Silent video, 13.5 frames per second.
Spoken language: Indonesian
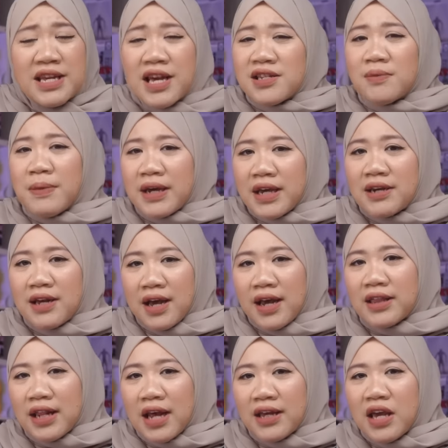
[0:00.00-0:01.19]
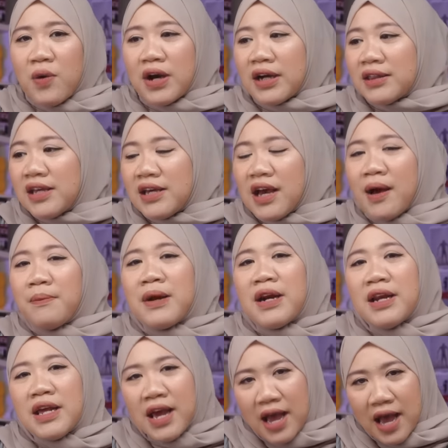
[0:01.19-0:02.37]
Dia semakin kaget lagi ketika
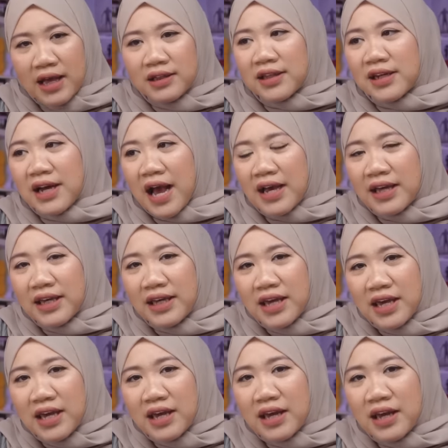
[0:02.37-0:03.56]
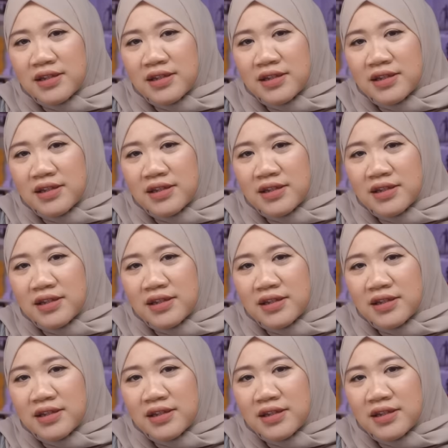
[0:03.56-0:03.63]
melihat kaki,